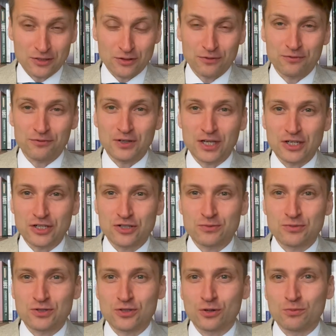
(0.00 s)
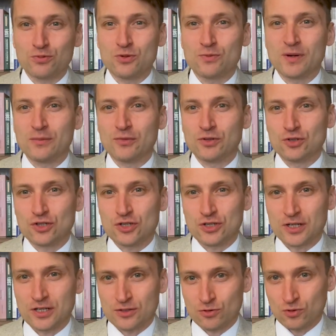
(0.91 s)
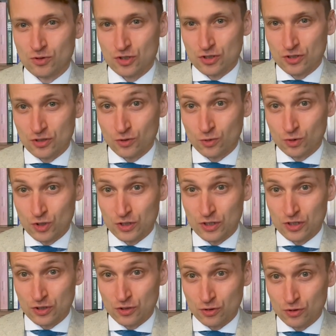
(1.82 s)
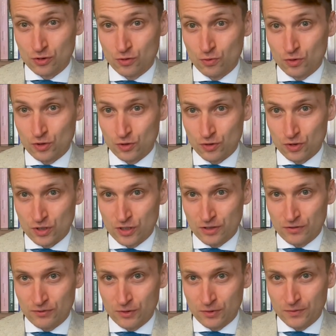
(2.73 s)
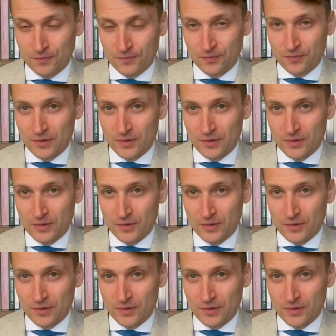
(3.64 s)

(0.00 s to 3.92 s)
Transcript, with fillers: to w większym stopniu mamy do czynienia z użytecznością uciążliwą.